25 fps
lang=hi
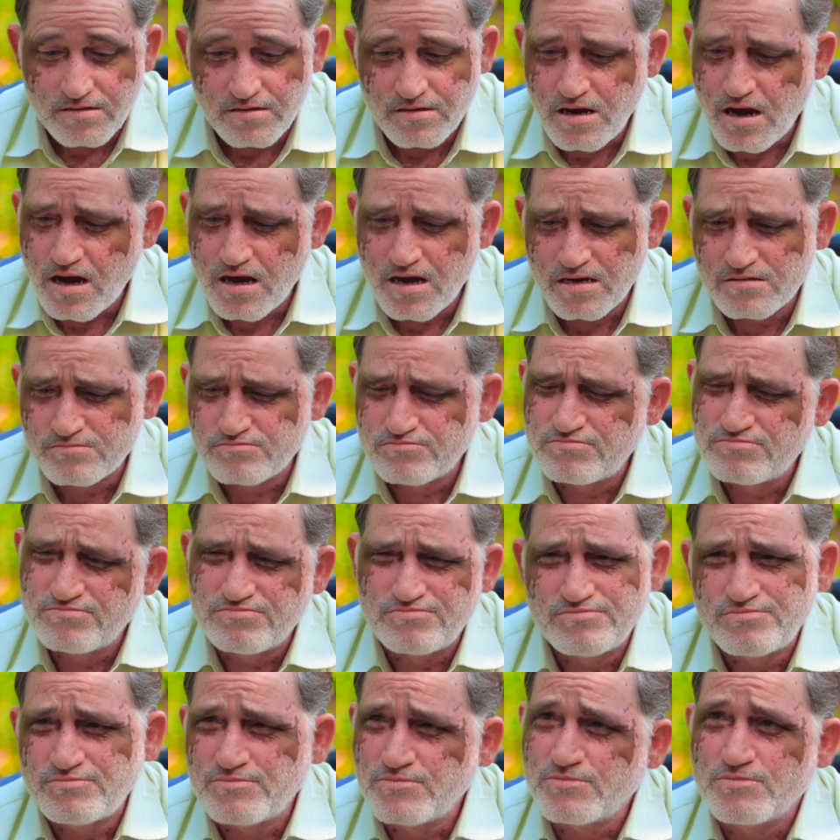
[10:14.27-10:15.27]
ना
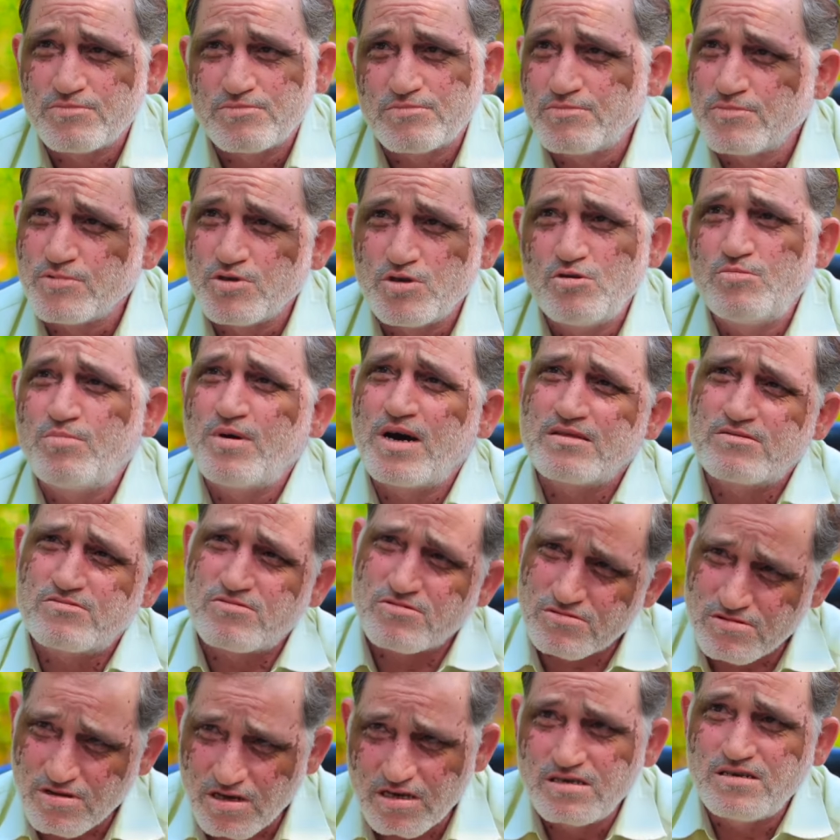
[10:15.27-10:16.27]
ये बात
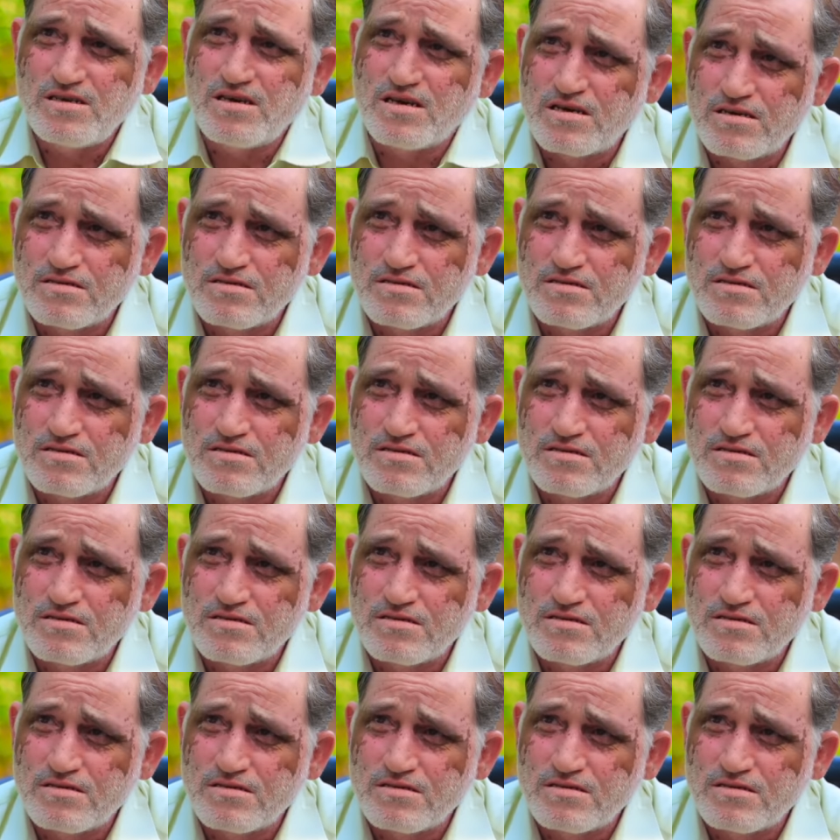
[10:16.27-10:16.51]
तो सही है